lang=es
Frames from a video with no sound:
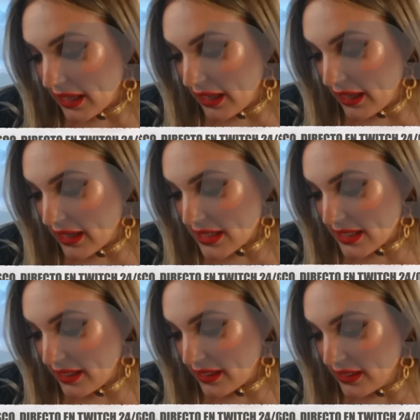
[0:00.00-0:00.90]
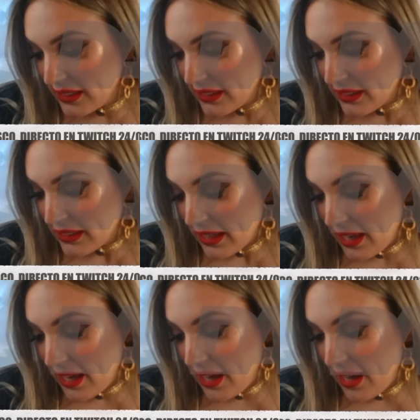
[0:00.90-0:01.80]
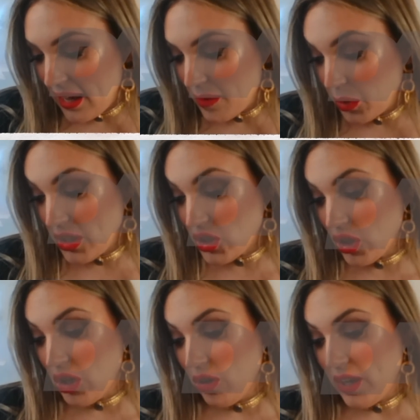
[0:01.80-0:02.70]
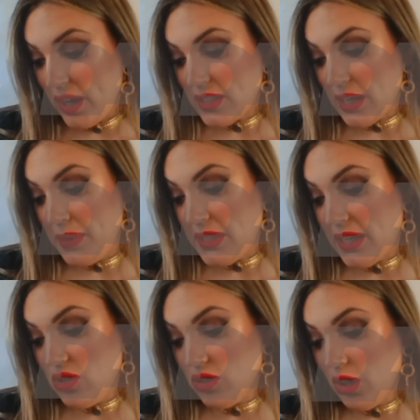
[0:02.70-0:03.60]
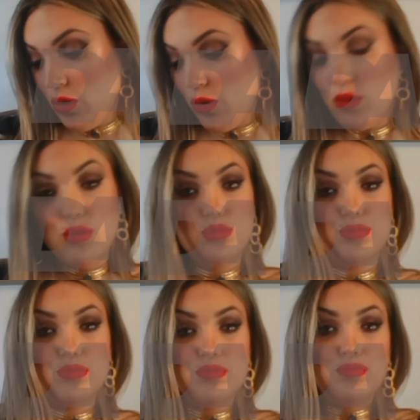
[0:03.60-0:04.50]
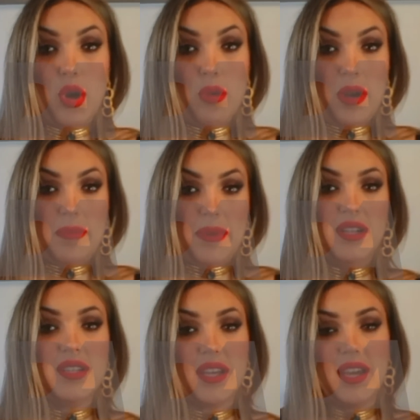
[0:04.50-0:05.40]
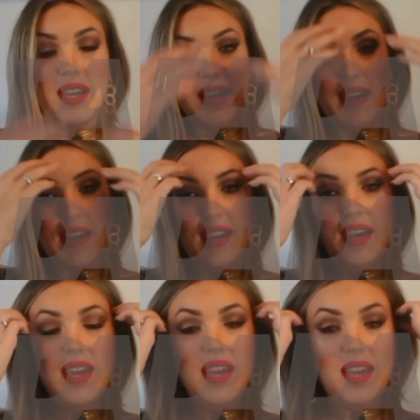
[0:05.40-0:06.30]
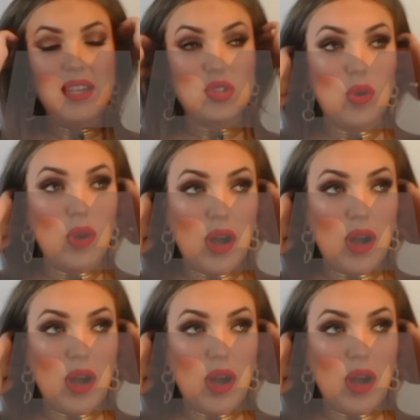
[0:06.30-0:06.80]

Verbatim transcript: Eh, sí, eh, por eso digo que sabéis que yo tengo un problema que hmm. es